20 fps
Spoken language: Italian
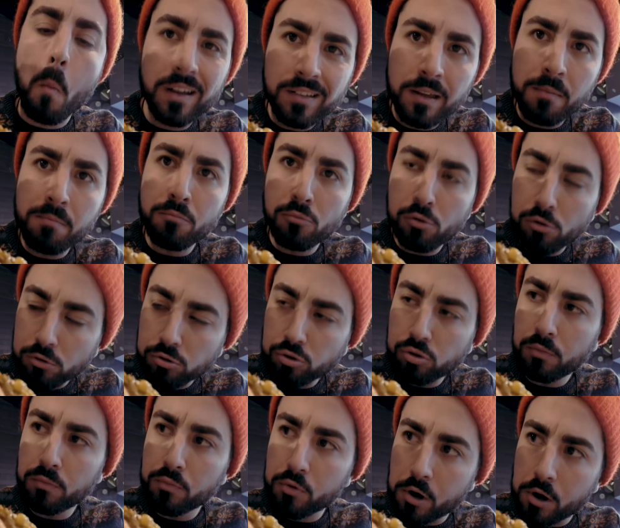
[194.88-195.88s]
ed è
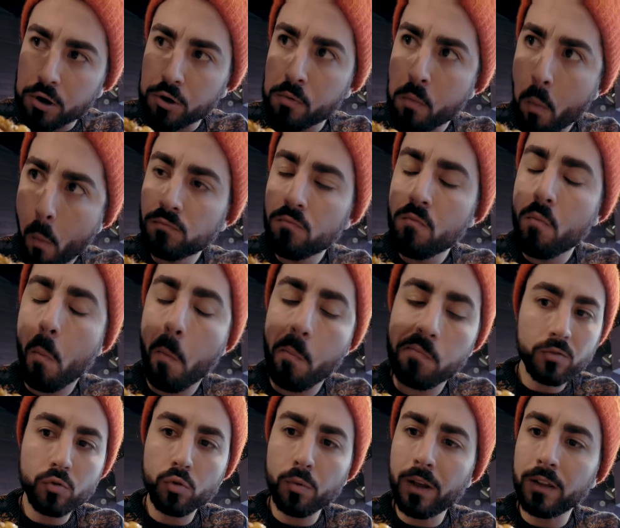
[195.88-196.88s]
molto buono. Mm,
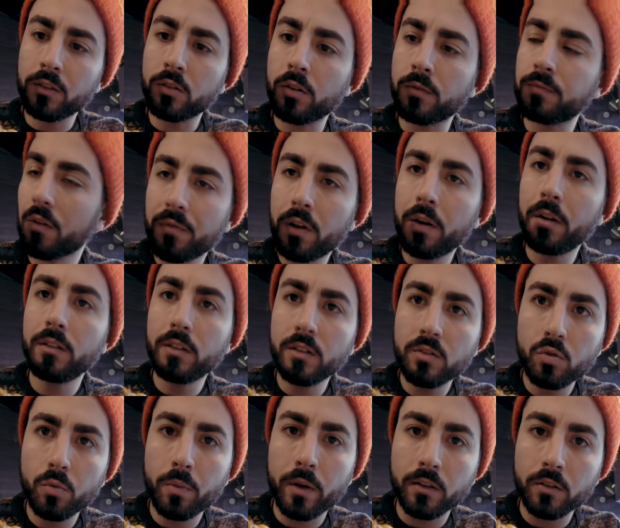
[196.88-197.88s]
stupendo, veramente
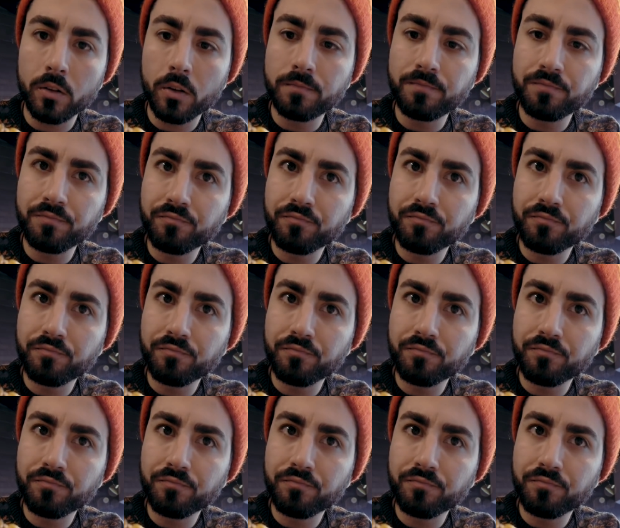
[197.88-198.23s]
stupendo.